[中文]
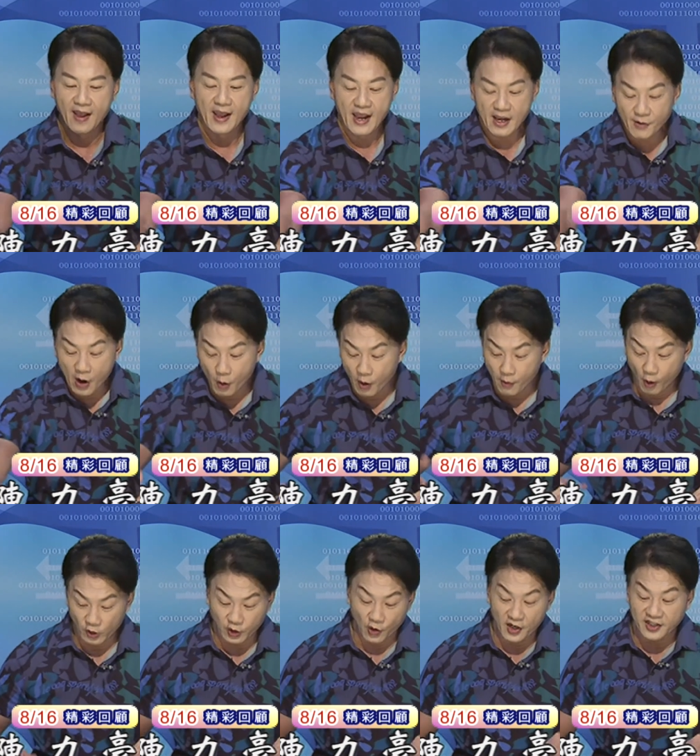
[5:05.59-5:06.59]
因为我我
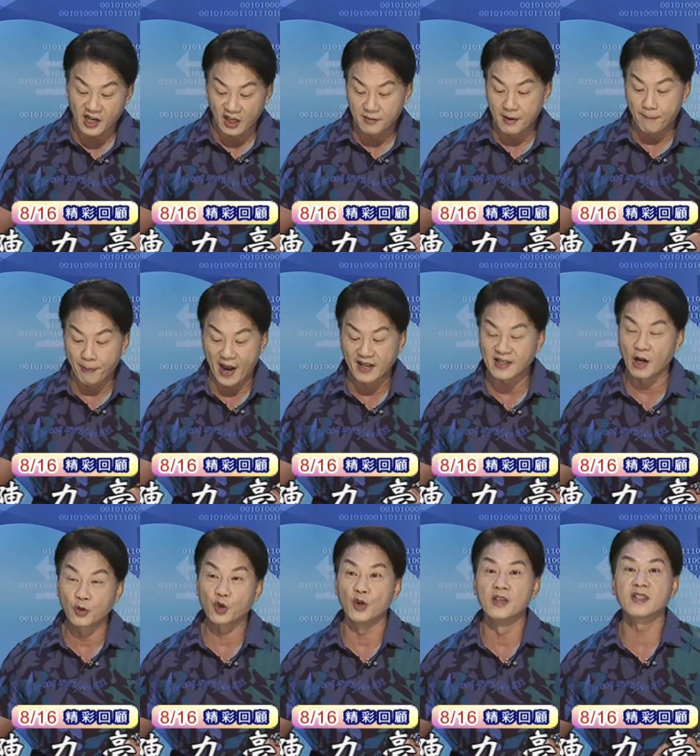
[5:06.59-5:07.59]
都有叫你们拍照
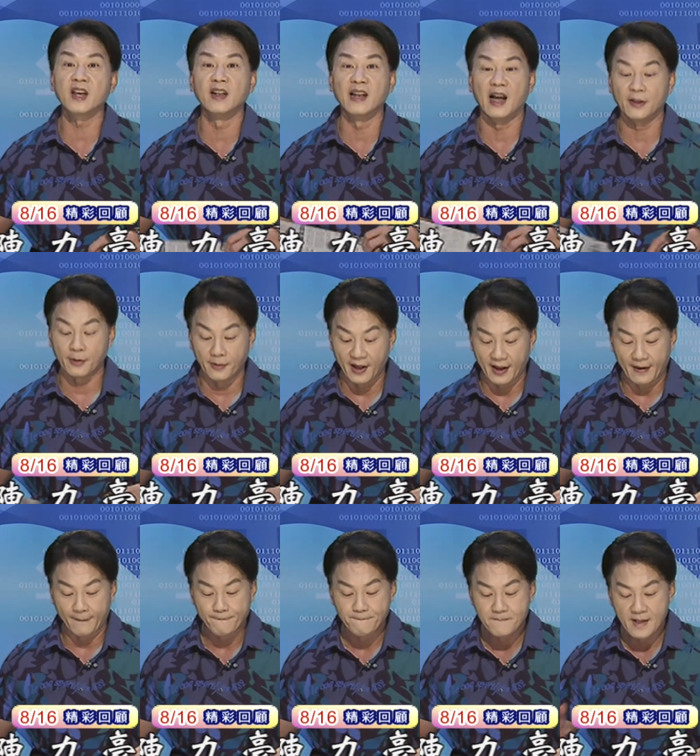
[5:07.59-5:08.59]
存证啊，对不对？
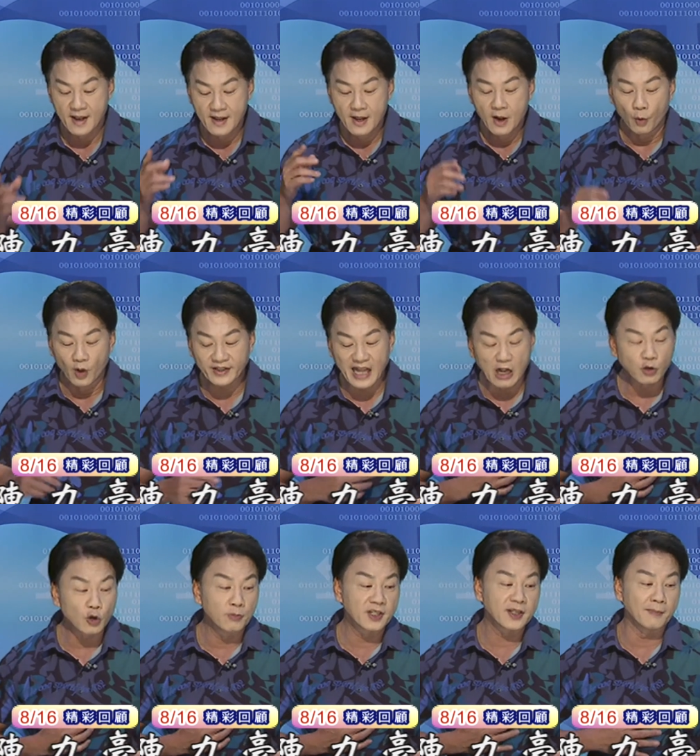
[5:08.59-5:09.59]
我当
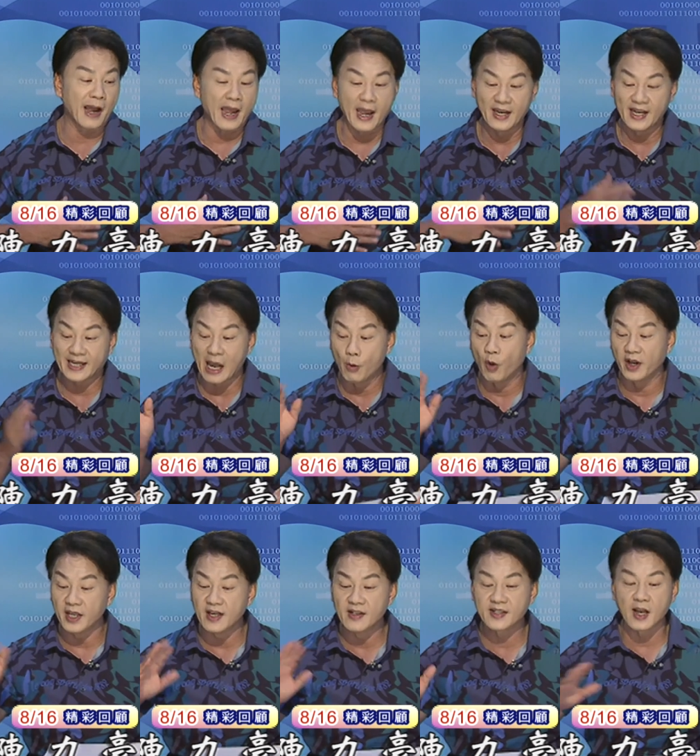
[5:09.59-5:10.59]
初不是买，哎，你看我
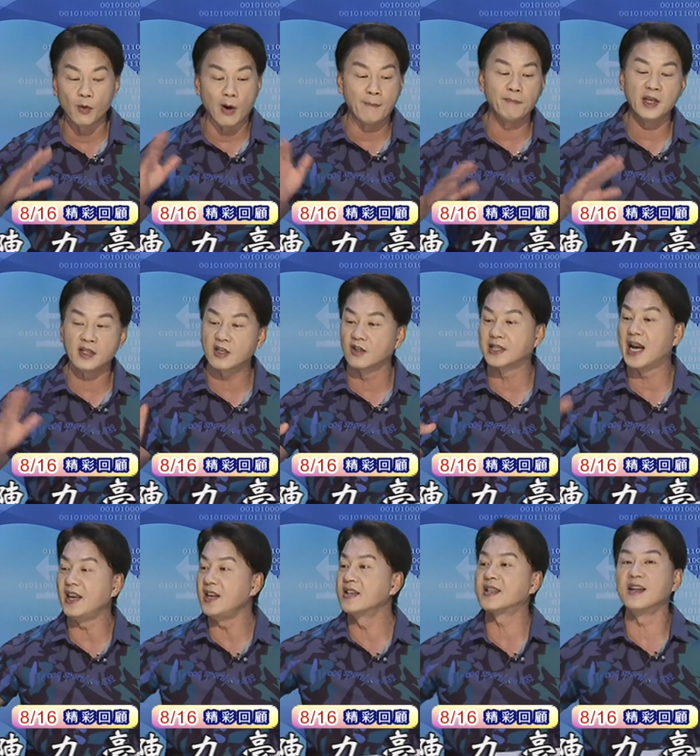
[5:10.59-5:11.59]
印证完毕之后再
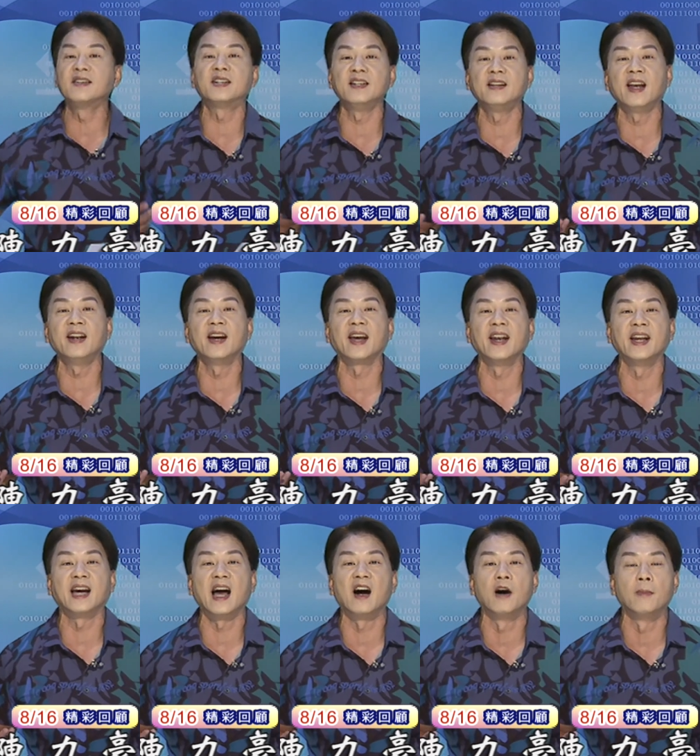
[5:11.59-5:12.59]
印证今天的给你
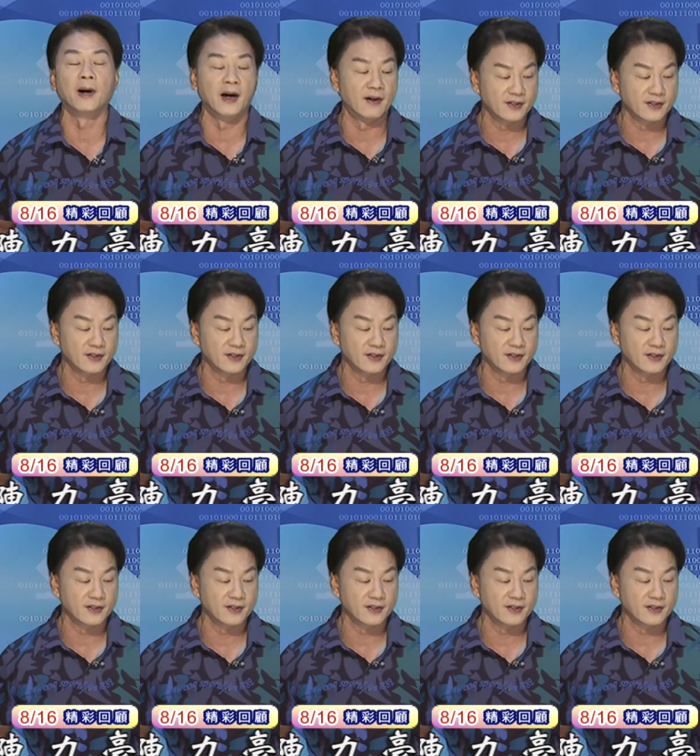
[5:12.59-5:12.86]
看好不好？